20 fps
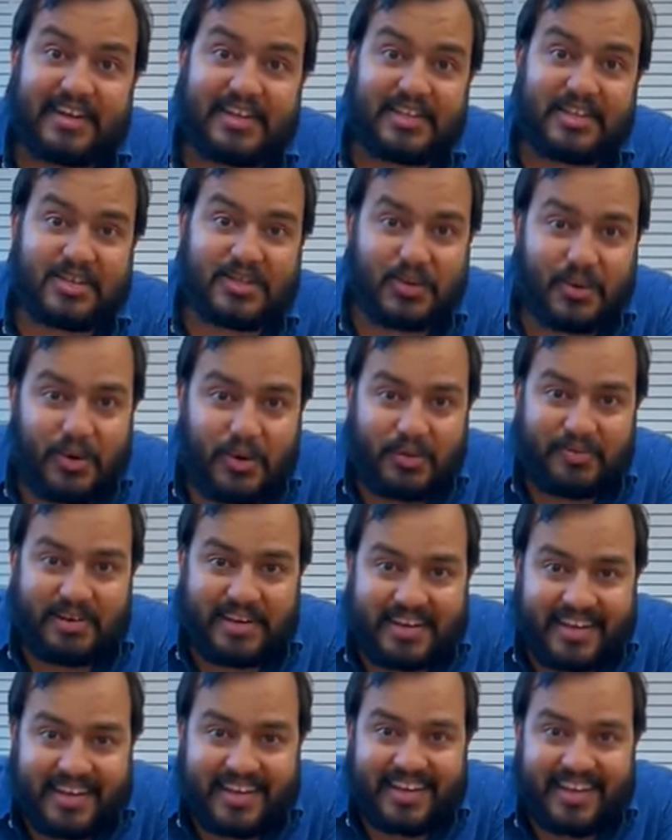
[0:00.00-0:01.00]
रानी चोर
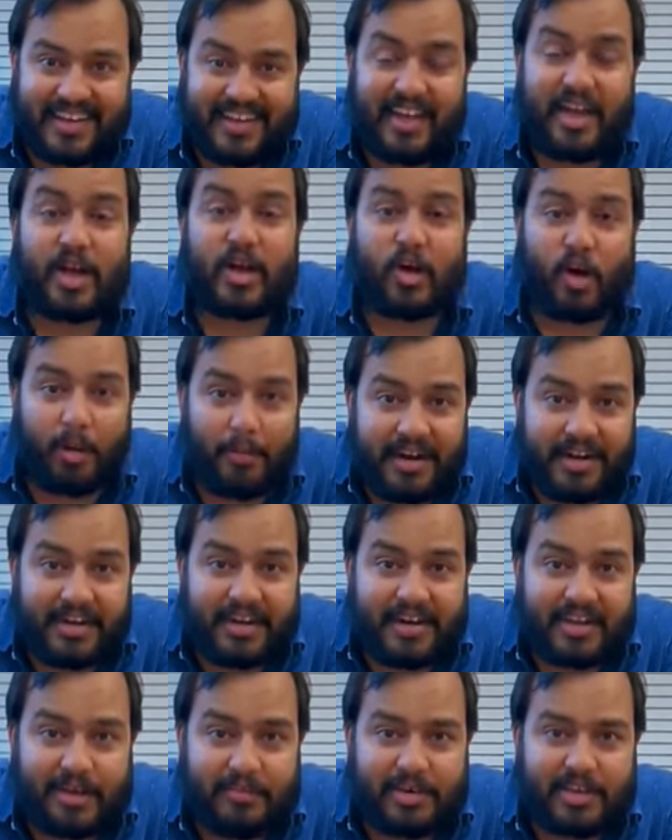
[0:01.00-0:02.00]
बन गई कमेंट
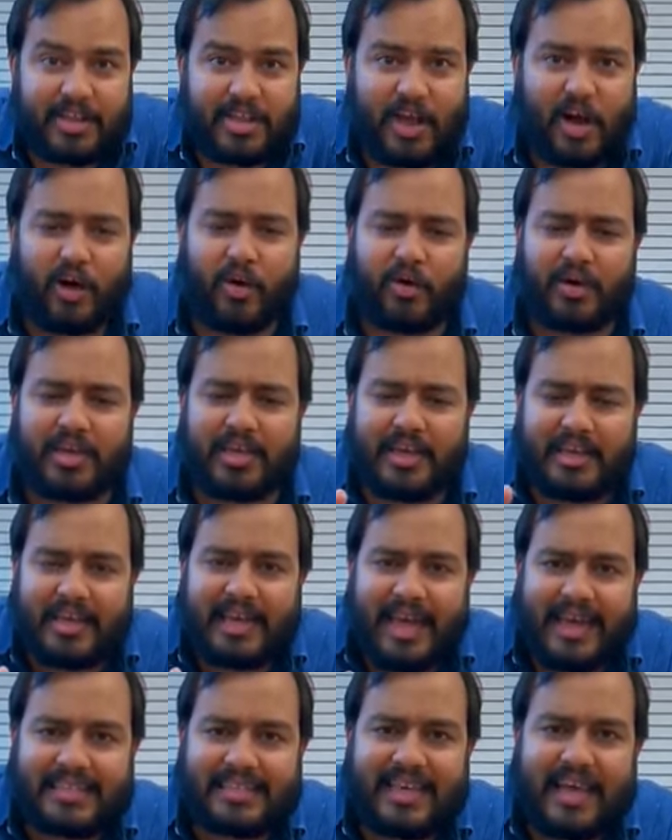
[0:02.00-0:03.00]
करके बताओ कि
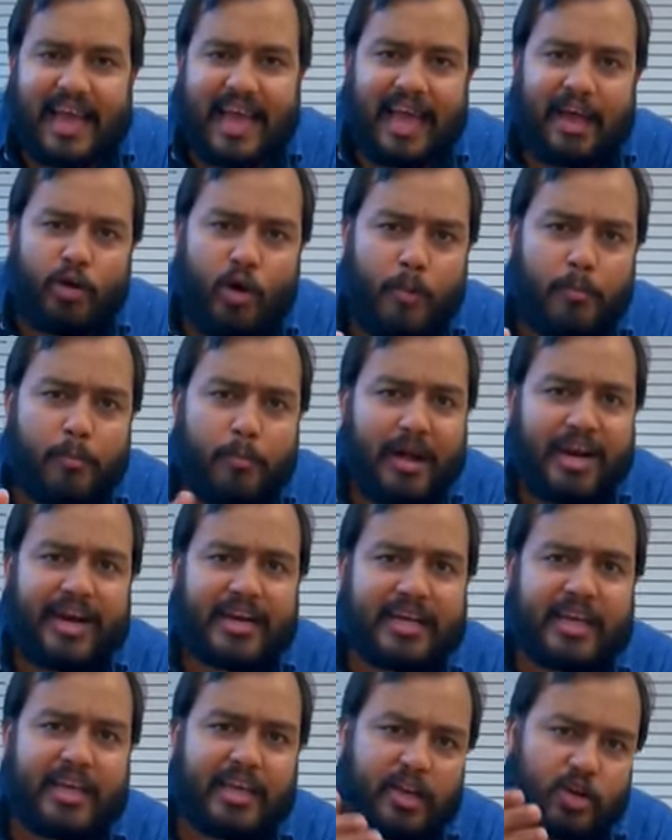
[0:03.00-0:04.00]
कैसे एरो
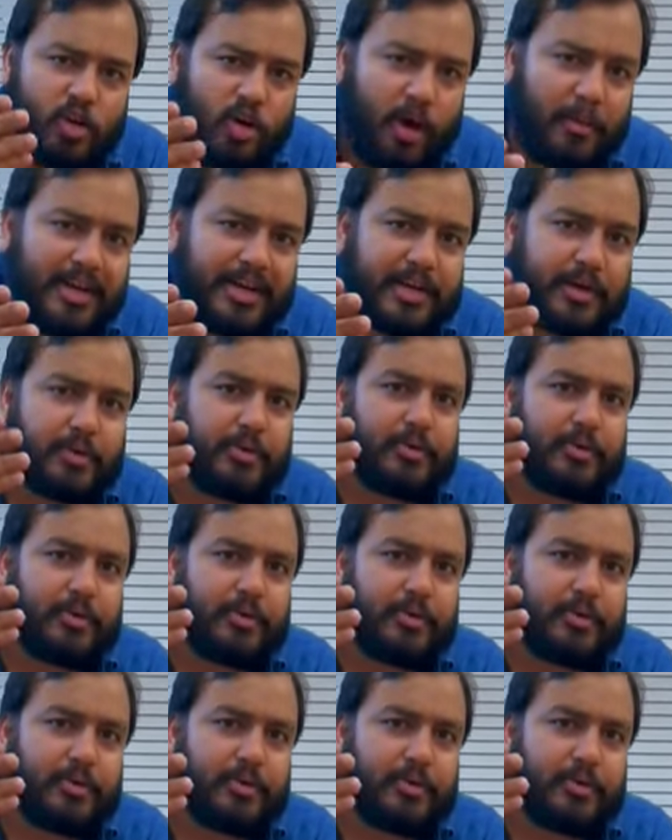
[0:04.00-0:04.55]
पलट गई कमेंट